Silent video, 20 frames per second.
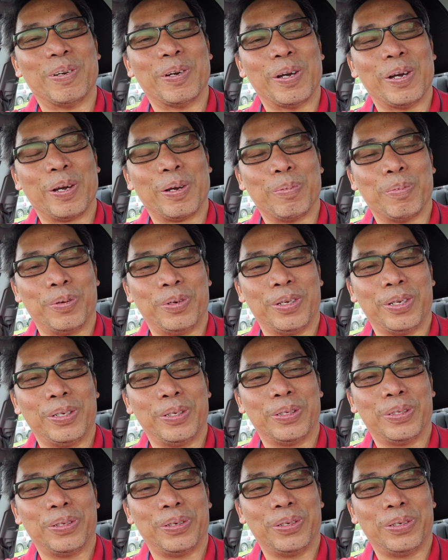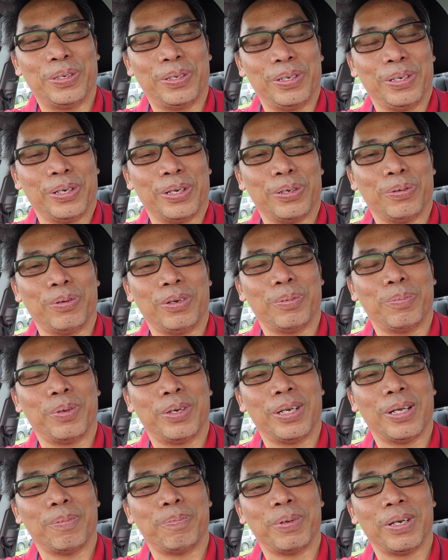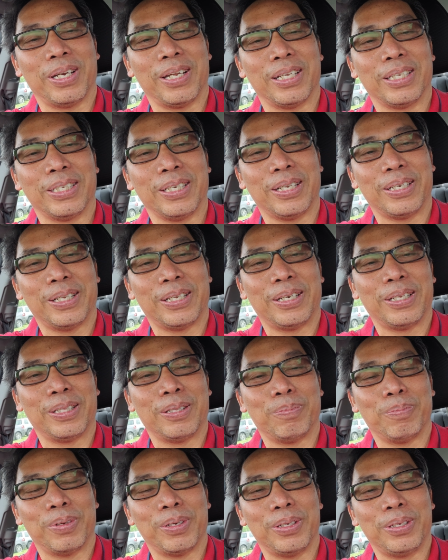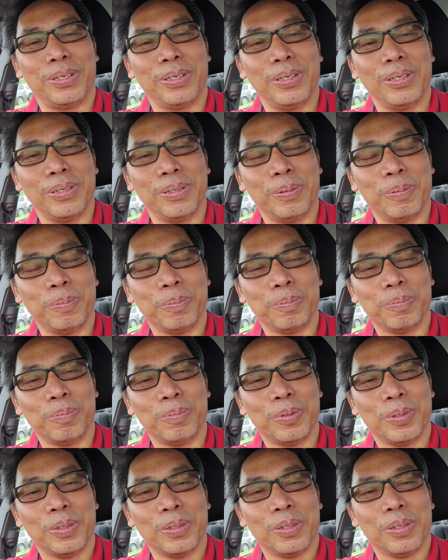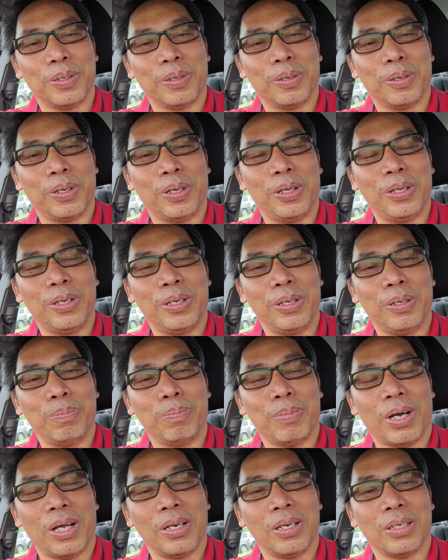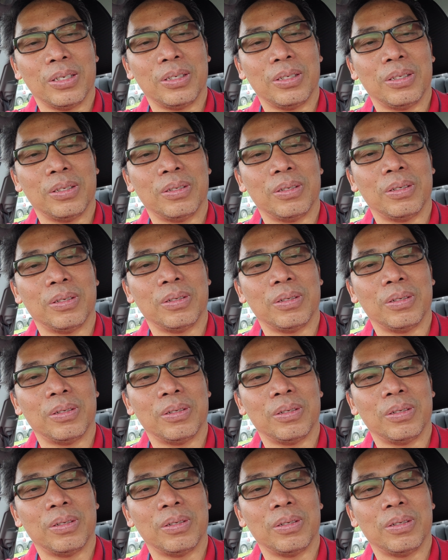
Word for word: wah kemudian istrinya karena udah mendapat nasihat dari temennya ini balas